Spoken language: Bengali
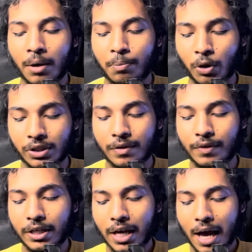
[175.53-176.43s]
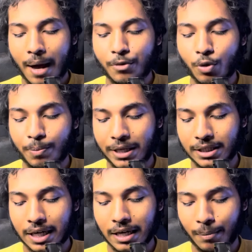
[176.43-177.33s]
পজিটিভলি আমি ওর
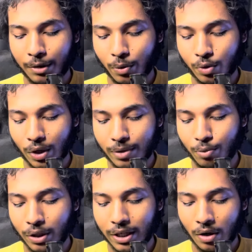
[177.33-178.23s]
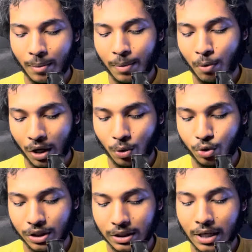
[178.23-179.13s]
পেজটার নামটাও একটুখানি বলি কারণ আমার বলা উচিত